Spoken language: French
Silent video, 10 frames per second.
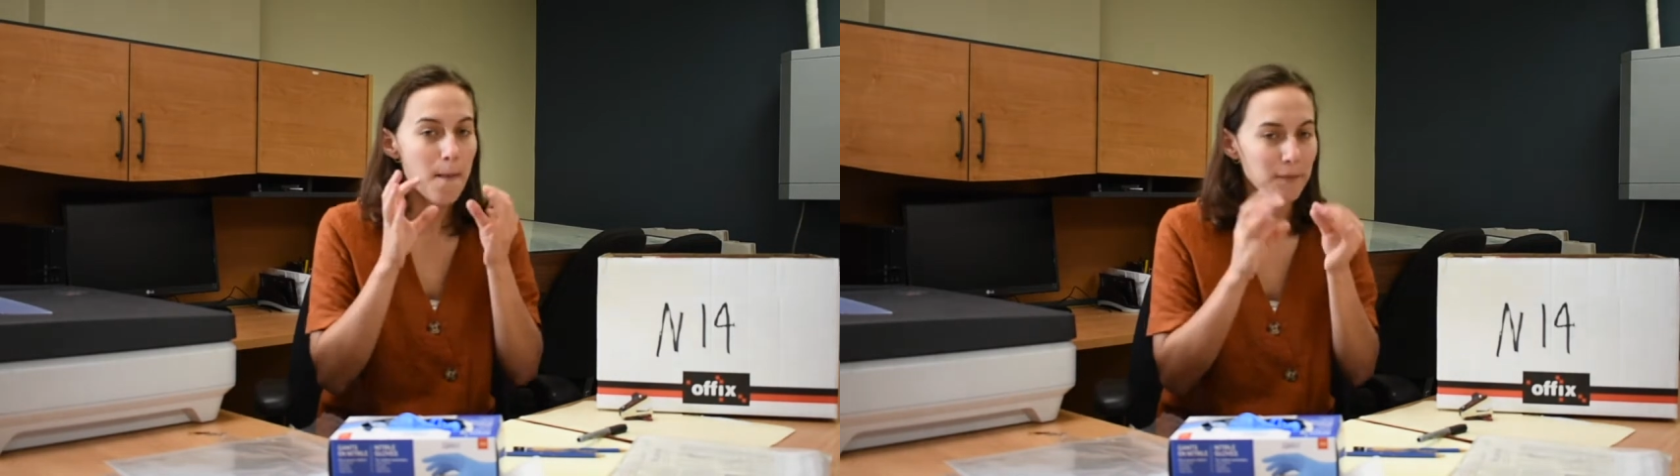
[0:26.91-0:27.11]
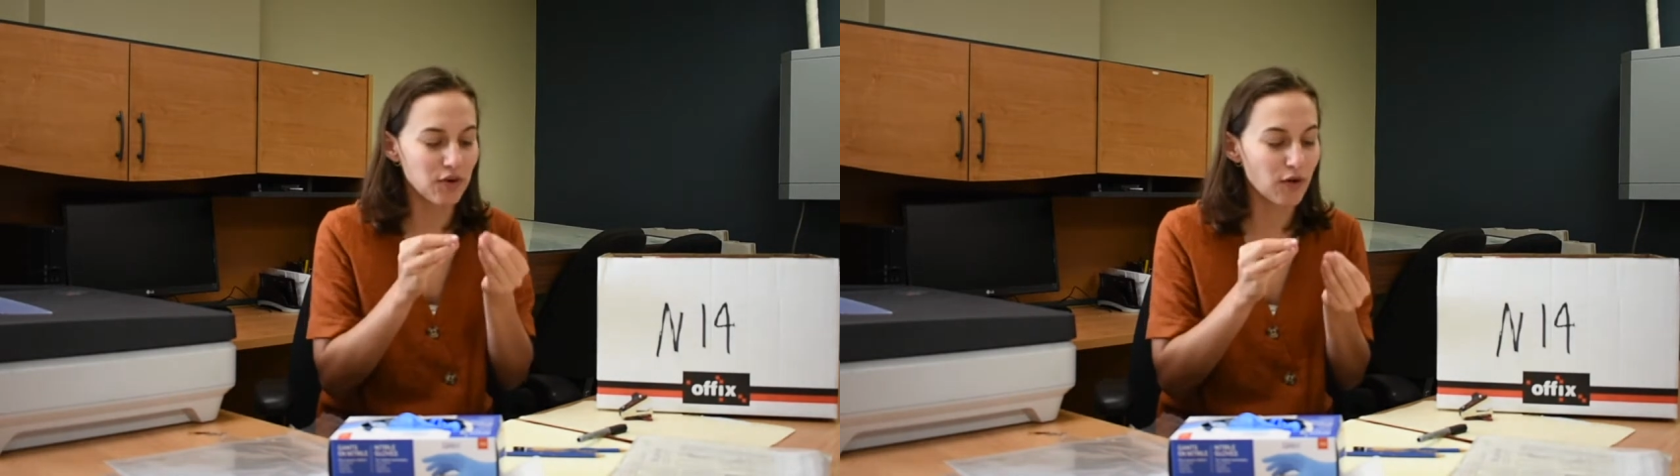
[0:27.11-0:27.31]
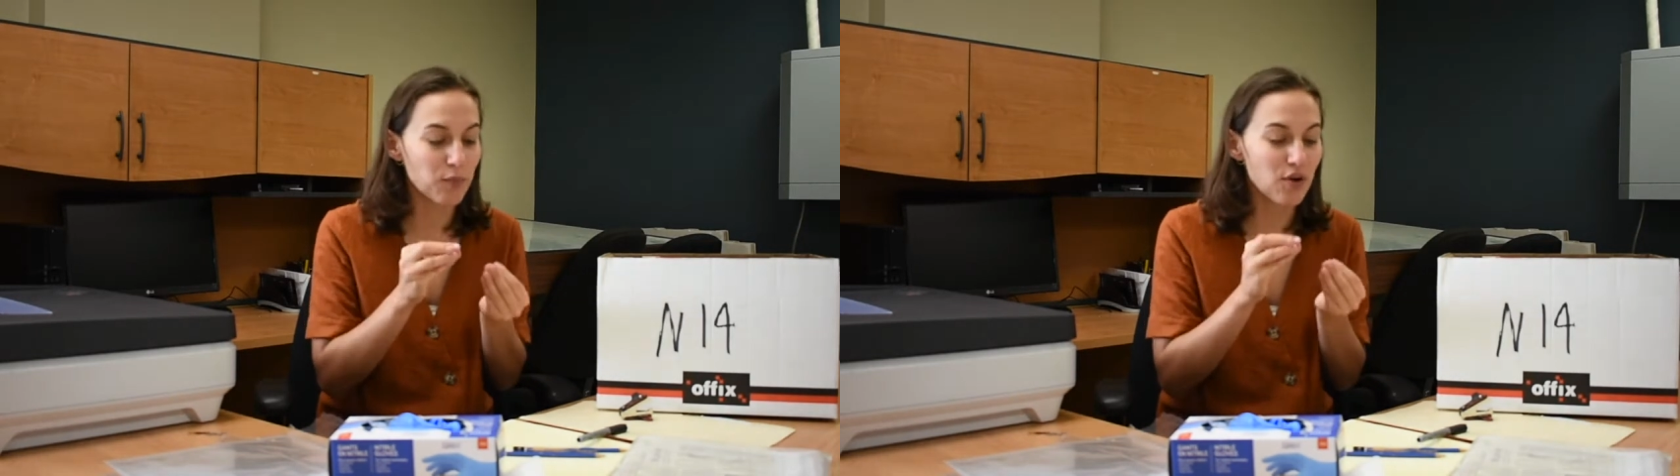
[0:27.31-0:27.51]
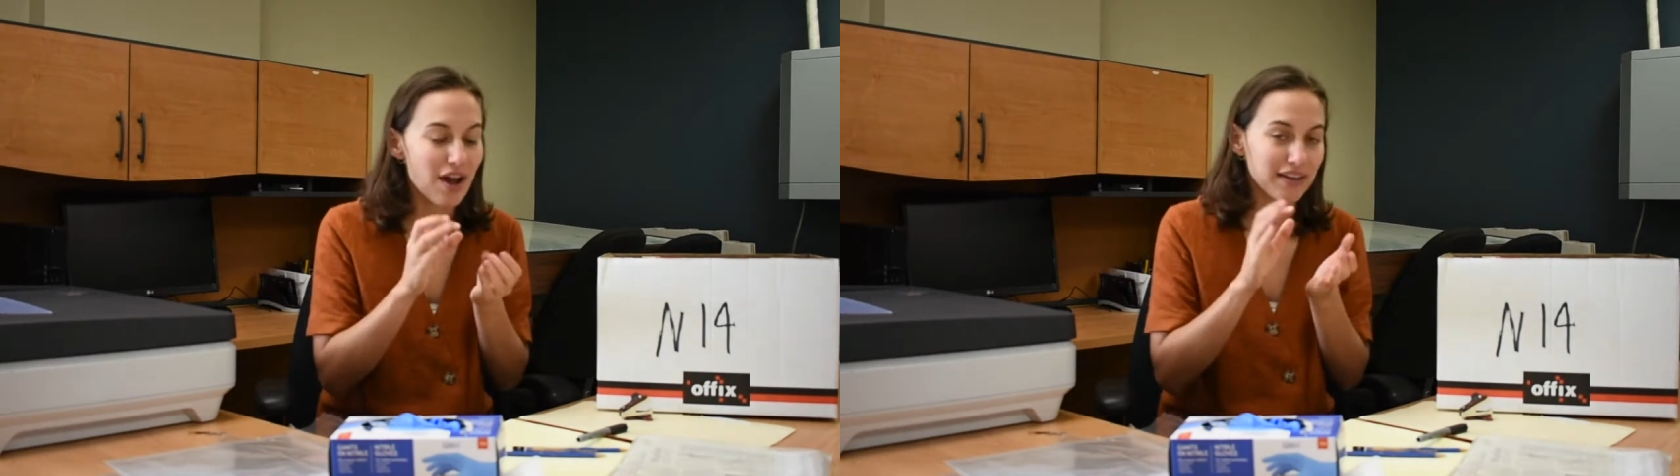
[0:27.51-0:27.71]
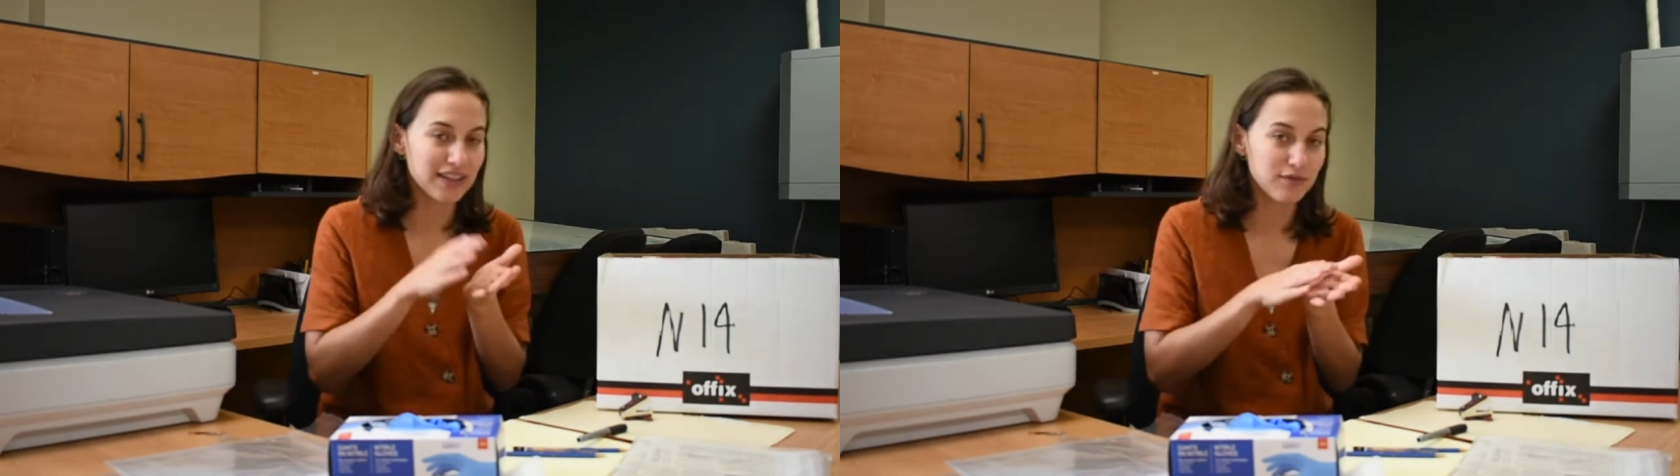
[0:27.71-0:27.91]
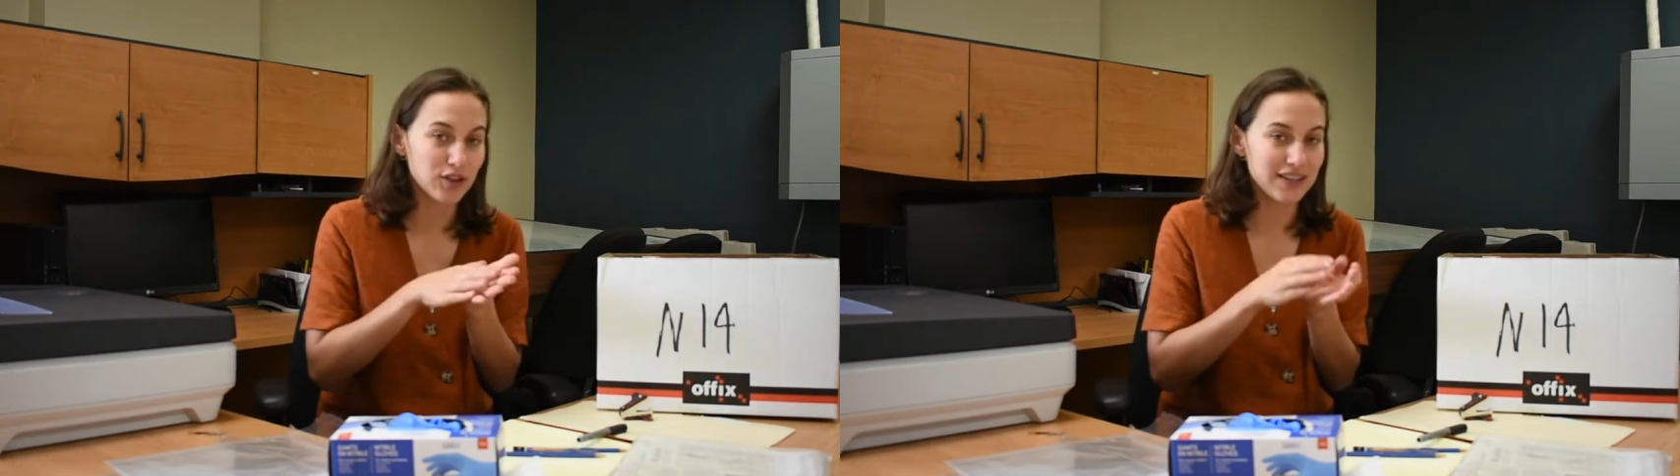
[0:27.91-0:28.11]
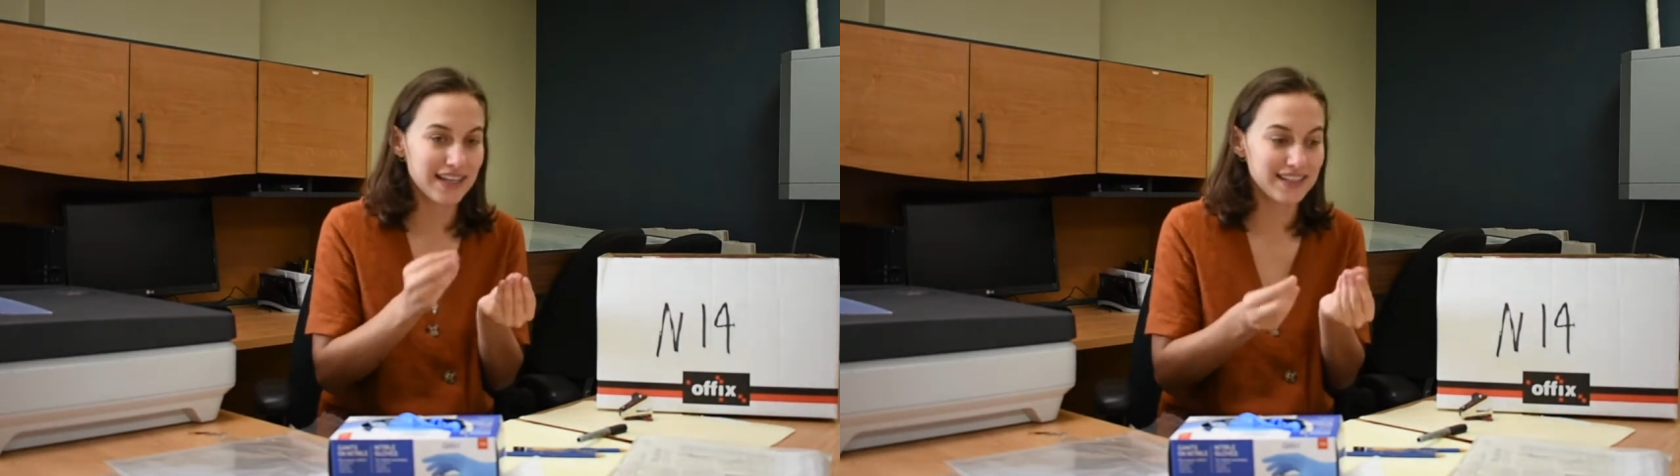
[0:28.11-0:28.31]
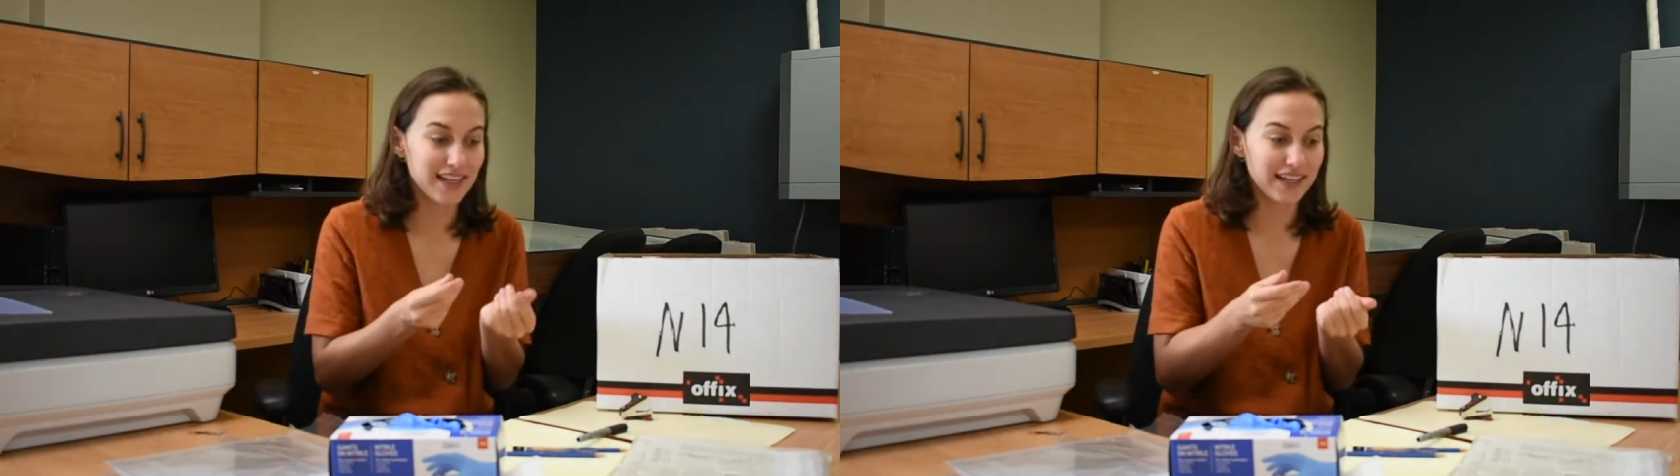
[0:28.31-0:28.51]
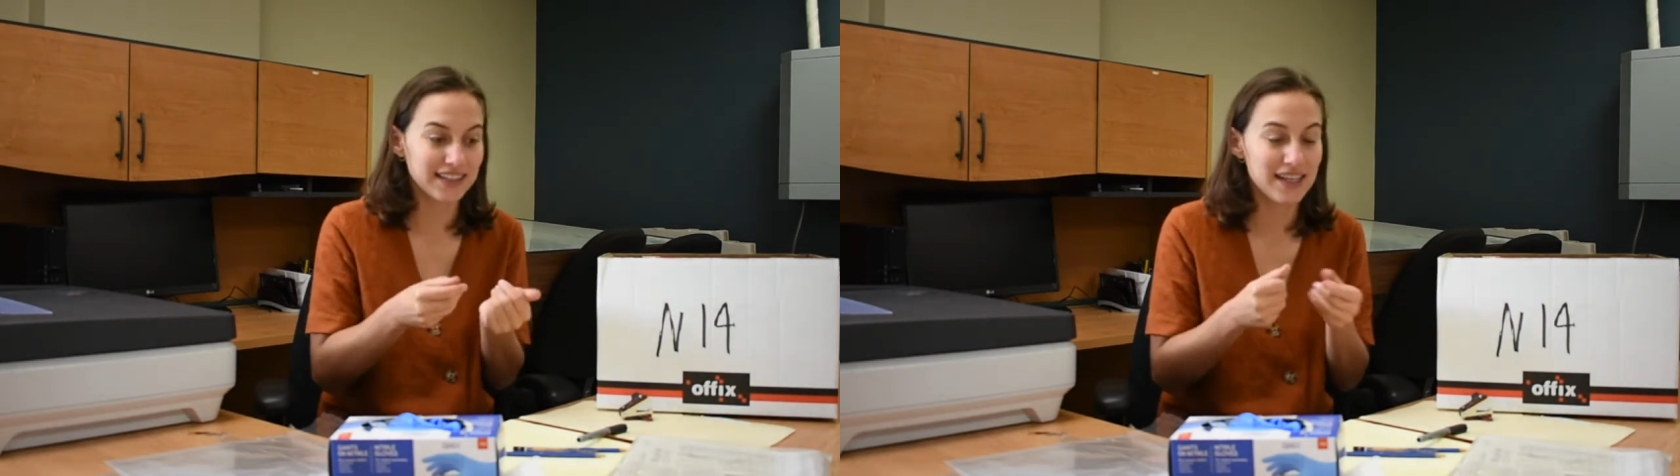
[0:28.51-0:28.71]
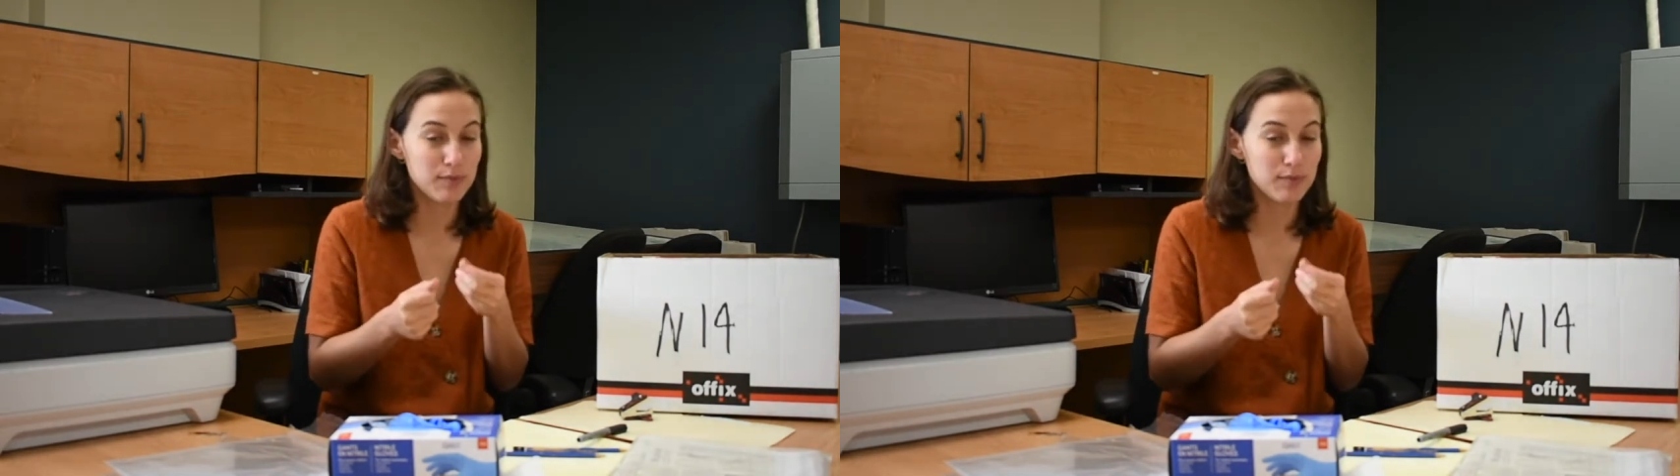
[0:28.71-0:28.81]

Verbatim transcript: peuvent un peu affecter votre dextérité